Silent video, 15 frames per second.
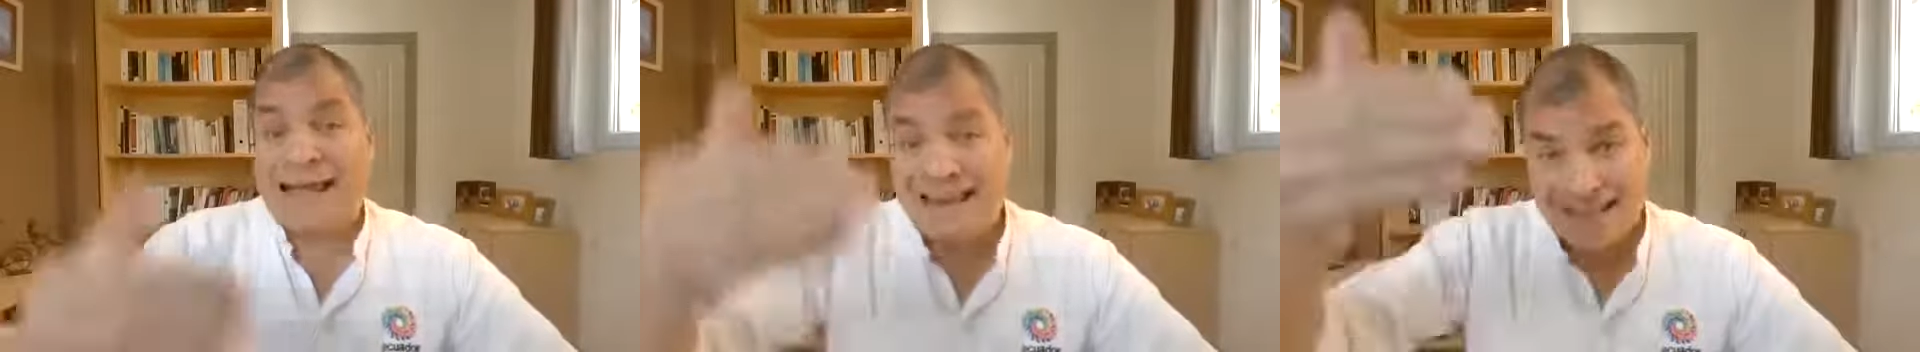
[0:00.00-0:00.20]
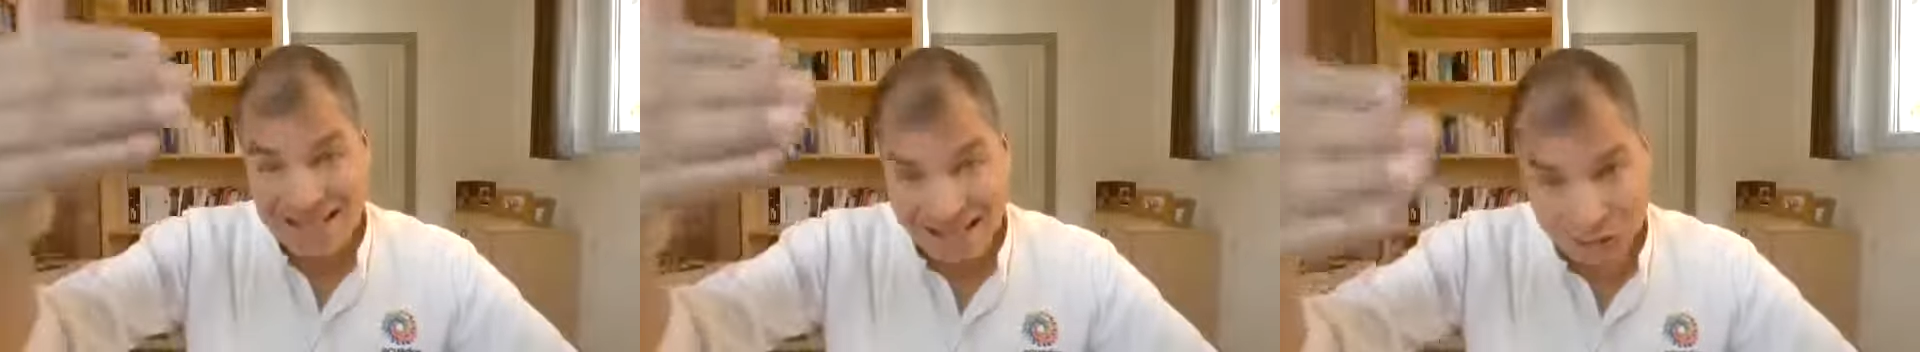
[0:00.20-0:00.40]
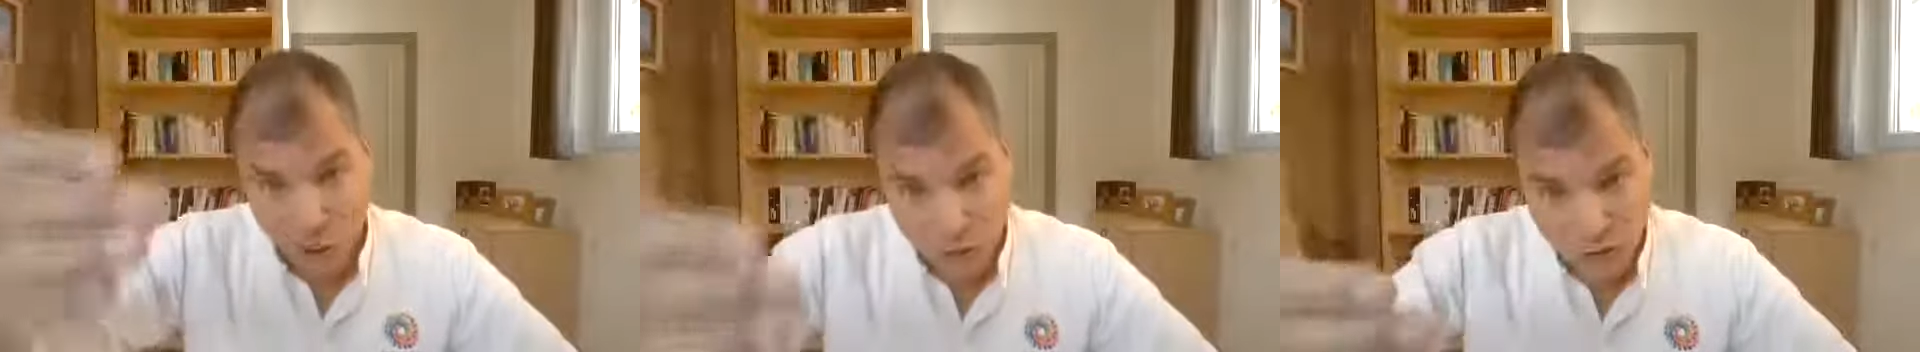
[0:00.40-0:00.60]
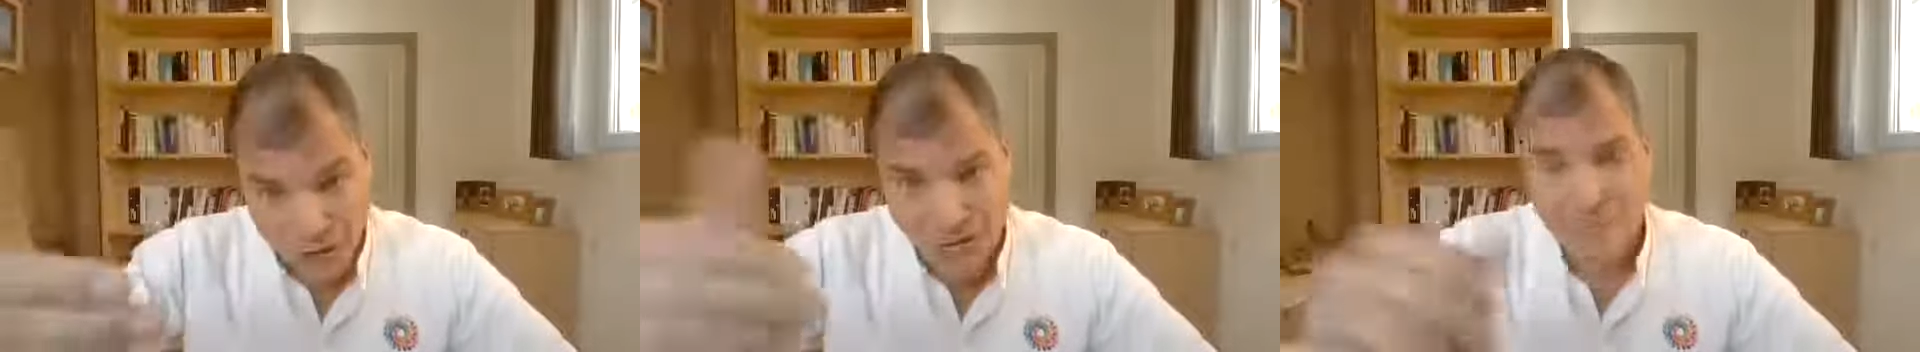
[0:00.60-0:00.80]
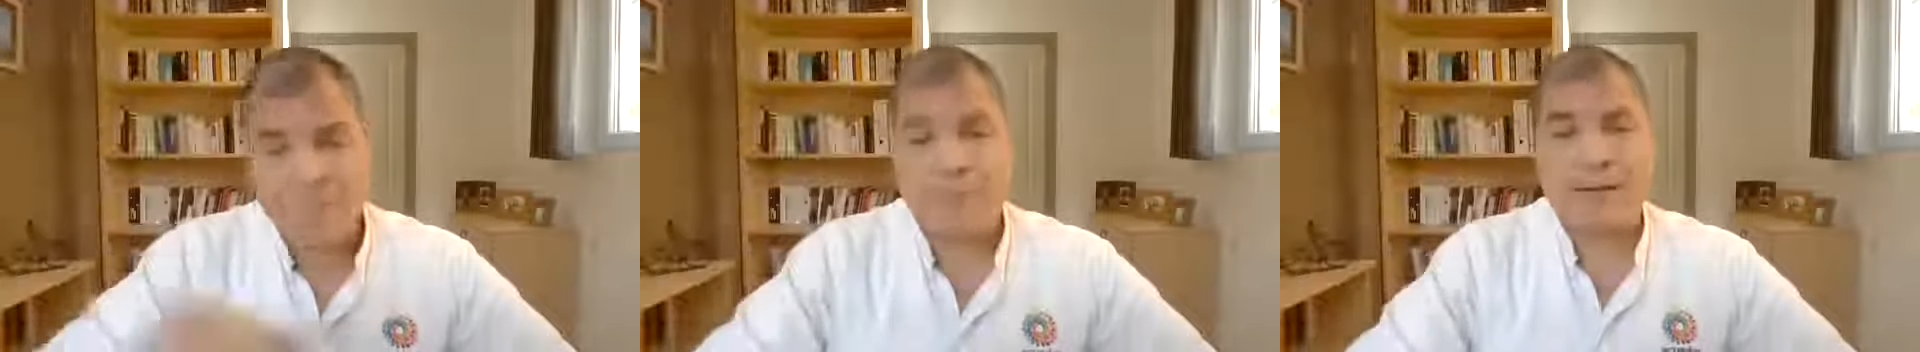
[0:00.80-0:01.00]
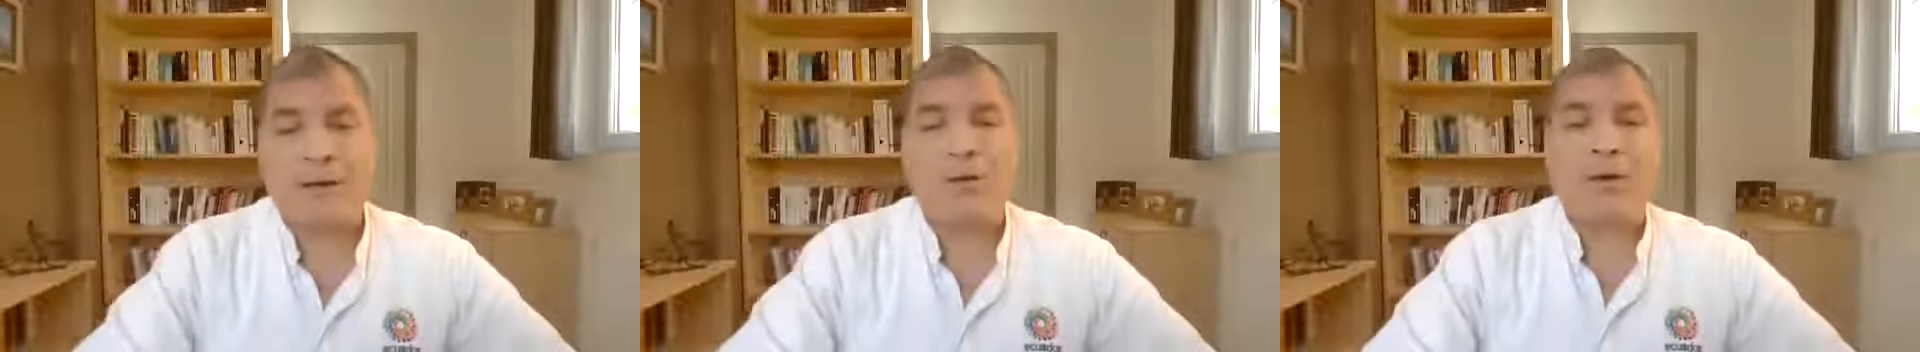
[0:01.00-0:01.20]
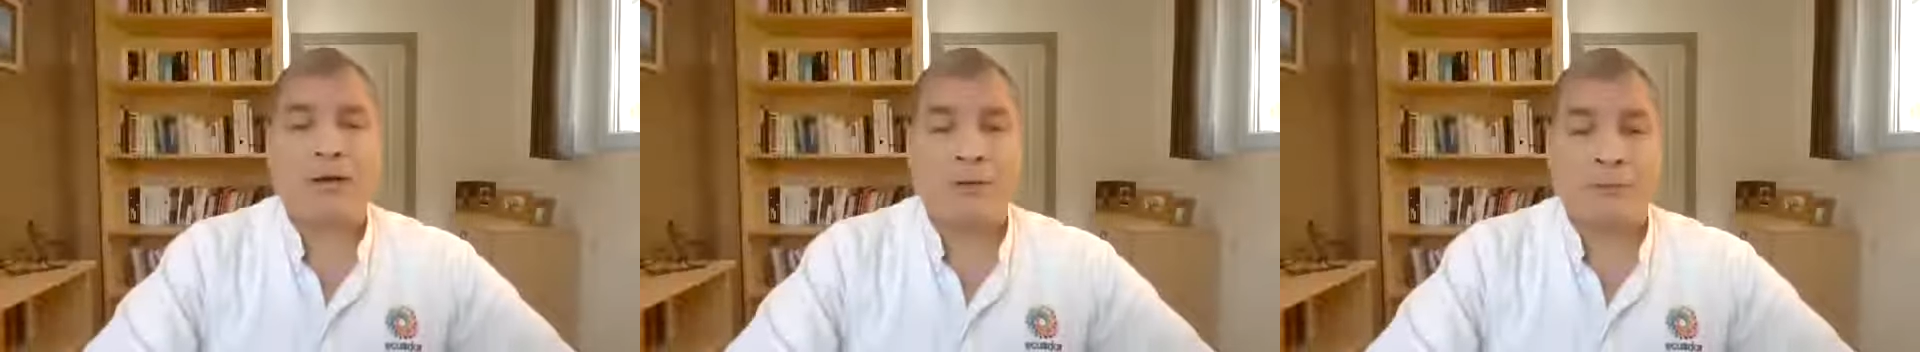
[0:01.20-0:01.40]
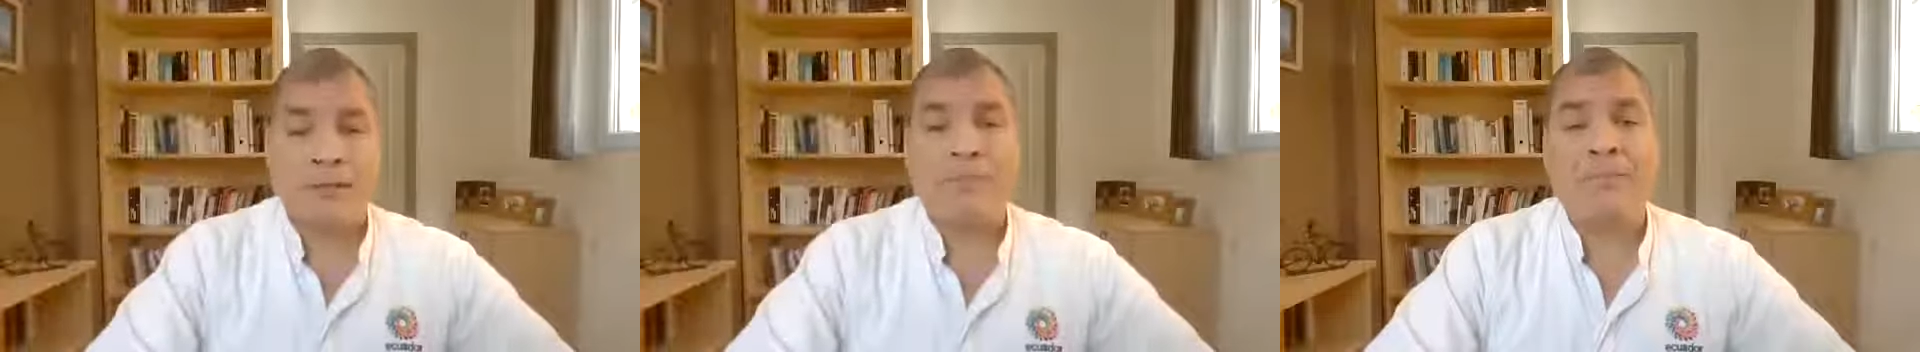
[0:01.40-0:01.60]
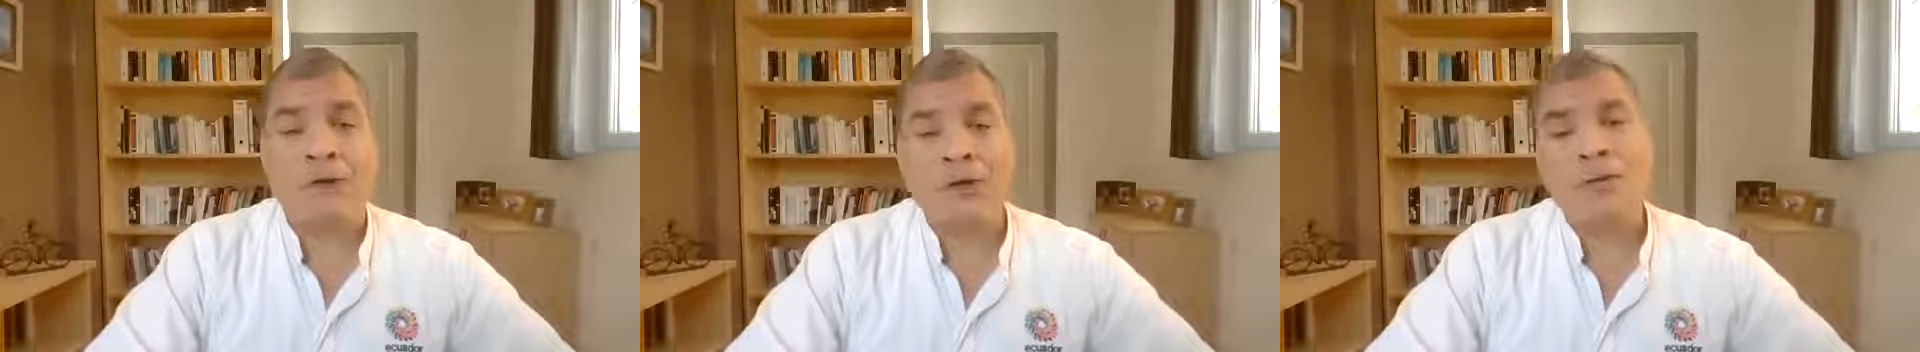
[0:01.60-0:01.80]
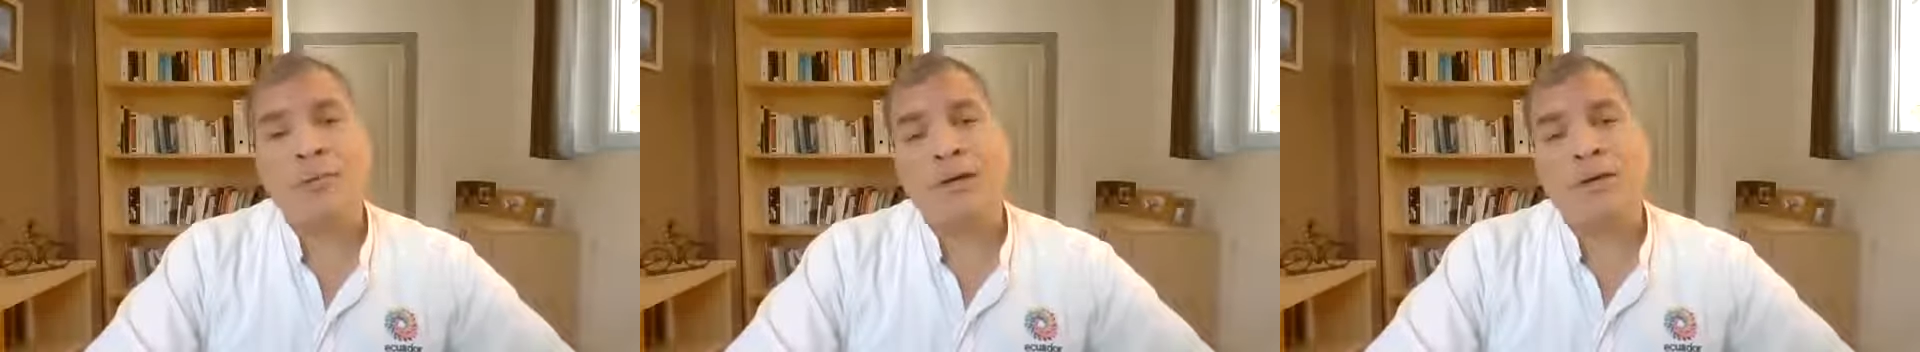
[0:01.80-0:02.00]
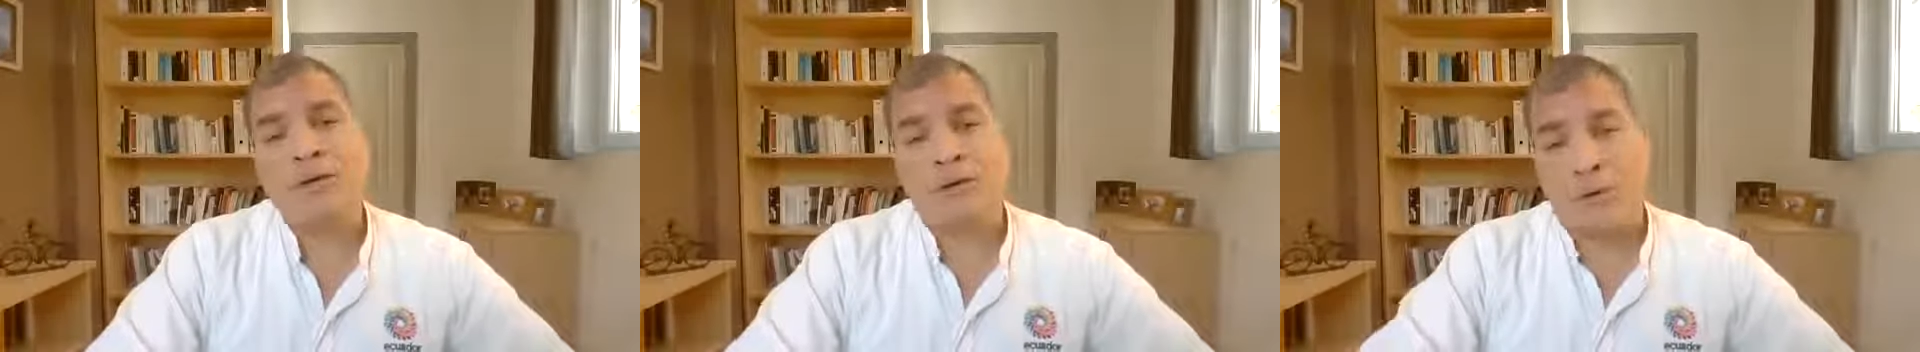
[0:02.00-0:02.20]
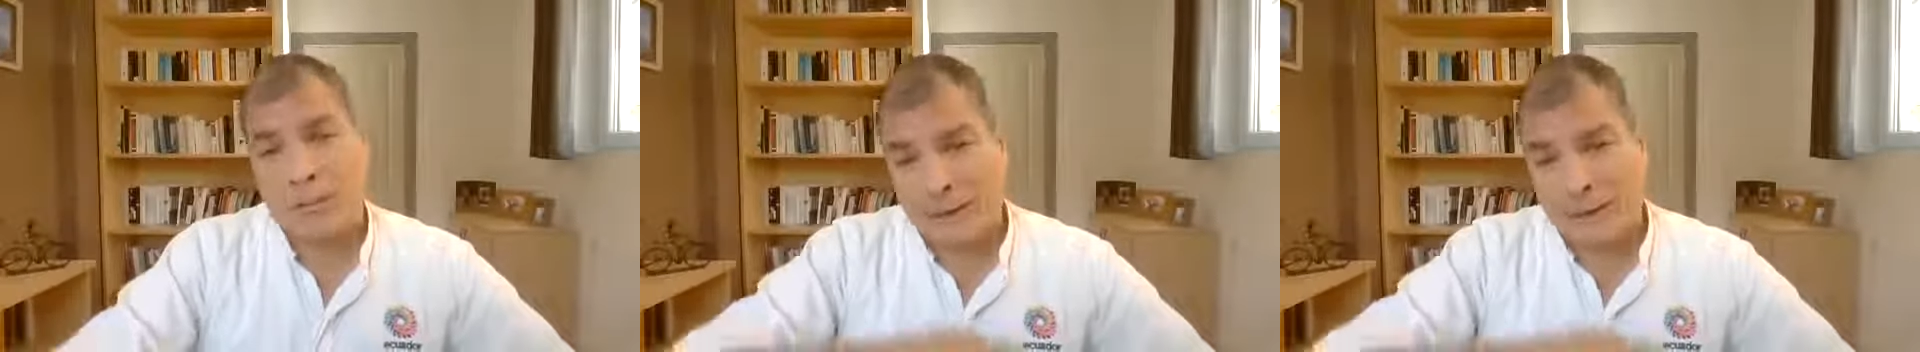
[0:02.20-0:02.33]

iniciando siempre con el mismo número,